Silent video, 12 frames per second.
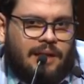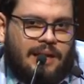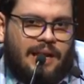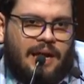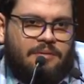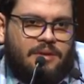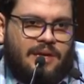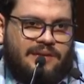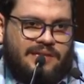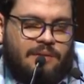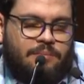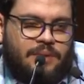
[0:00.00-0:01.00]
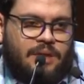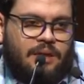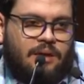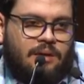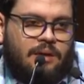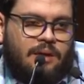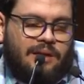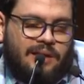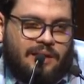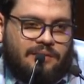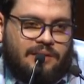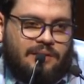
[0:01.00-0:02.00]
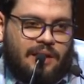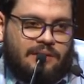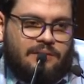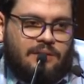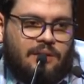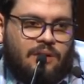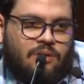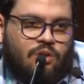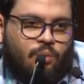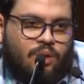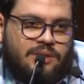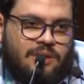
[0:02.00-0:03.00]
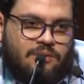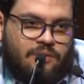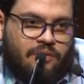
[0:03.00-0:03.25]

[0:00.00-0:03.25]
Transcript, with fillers: la evidencia empírica, que es escasa, no muestra los